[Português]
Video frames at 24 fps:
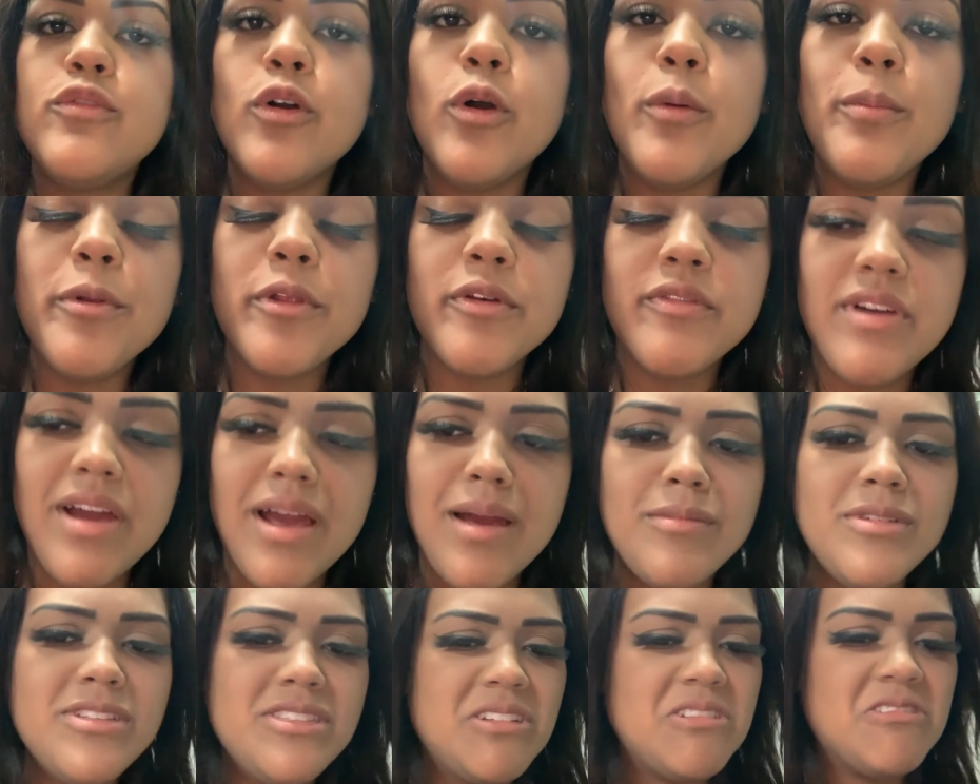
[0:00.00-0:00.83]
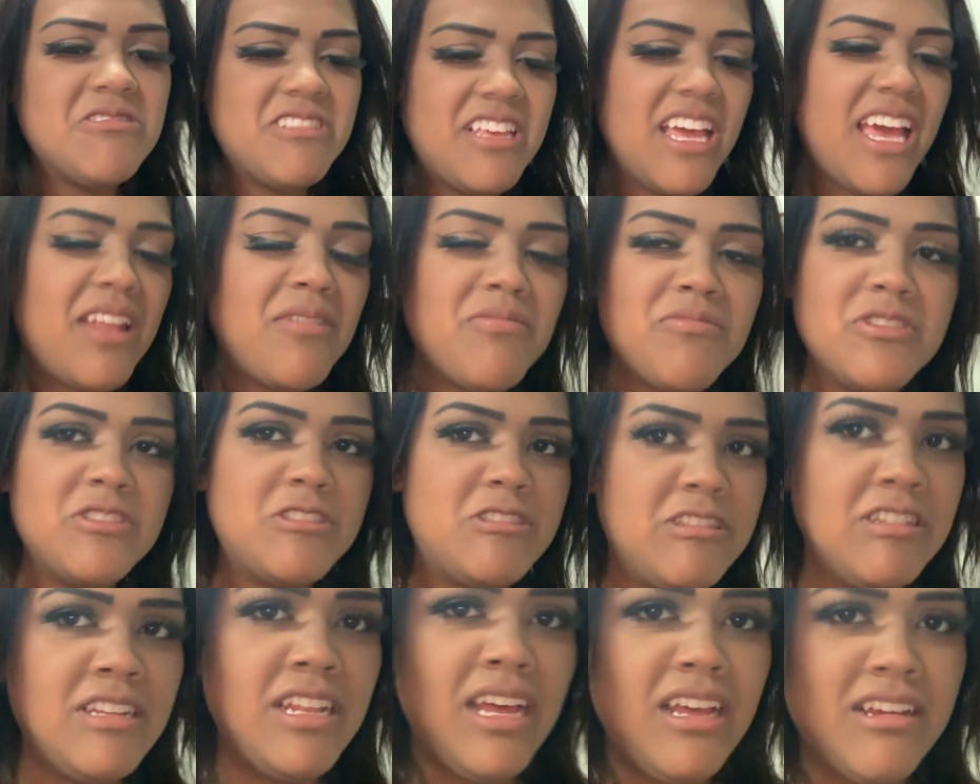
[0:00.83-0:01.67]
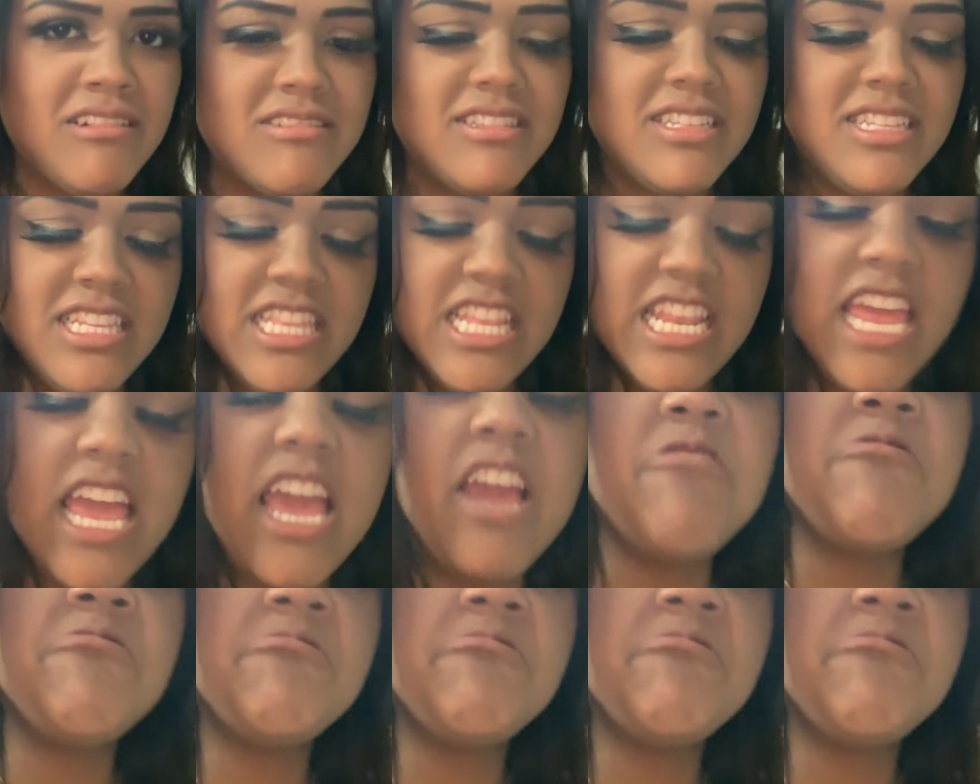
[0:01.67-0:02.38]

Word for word: Vou provar, mas eu não quero muito não. Esse trem é